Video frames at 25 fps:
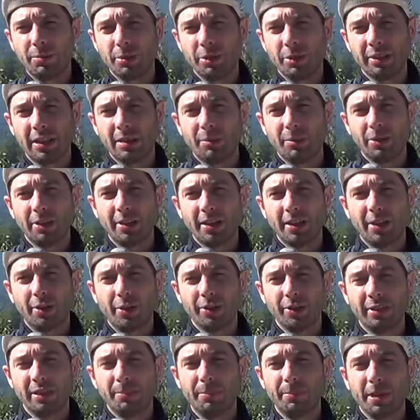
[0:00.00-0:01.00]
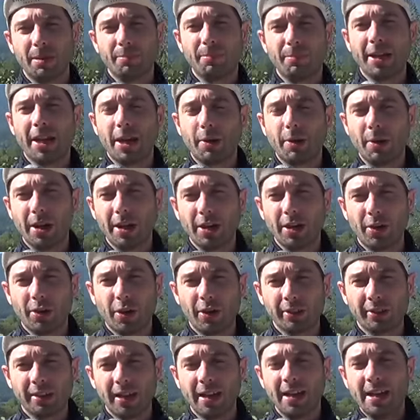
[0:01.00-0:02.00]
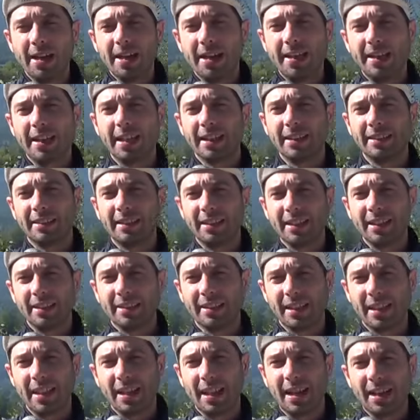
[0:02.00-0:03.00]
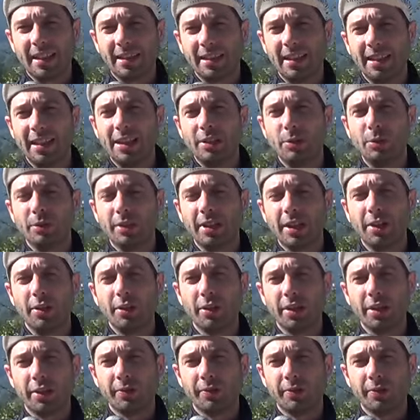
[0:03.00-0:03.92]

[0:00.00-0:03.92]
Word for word: possiamo dire così, per bere qualcosa in attesa degli ulteriori